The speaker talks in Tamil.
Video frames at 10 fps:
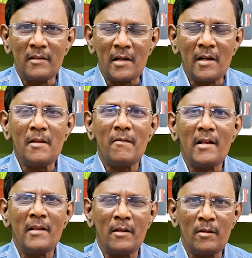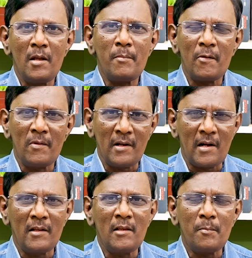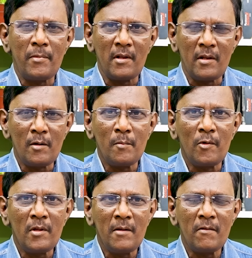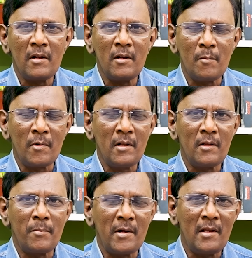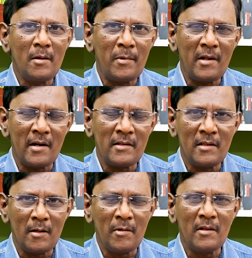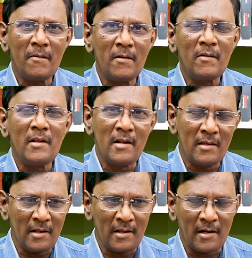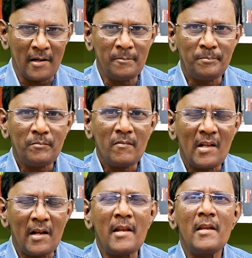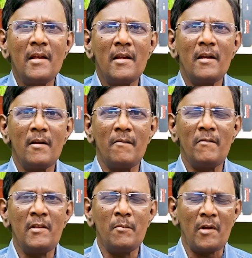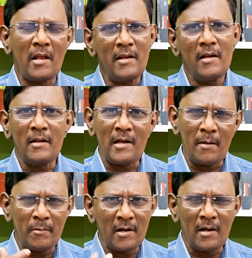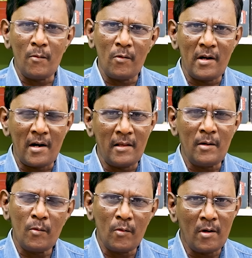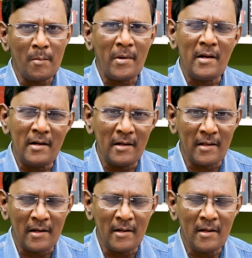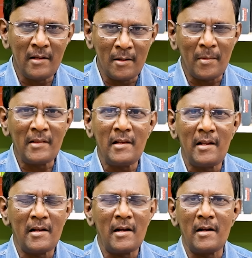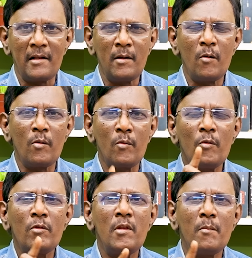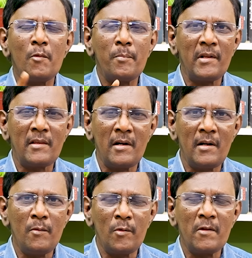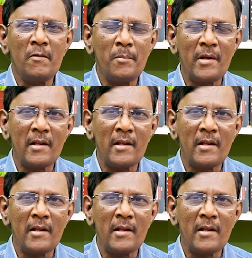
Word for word: தகுதி வாய்ந்து எத்தனை பேர் வந்து காத்திருப்பில் இருக்கும்போது இவர்களுக்கு மட்டும் இந்த பணி எப்படி கிடைச்சது அப்படின்னு தான் அவங்க வந்து எடுத்திருக்கிறாங்க நிறைய விதி நிறைய கரெக்டர்லாம் உள்ளே நடந்திருக்கு ஒன்று ஒன்றா பண்ணிகிட்ருக்குறாங்க இதுக்கு மத்தியில் என்ன நடக்குதுன்னா ஒரு நூற்றி முப்பத்தி ரெண்டு உதவி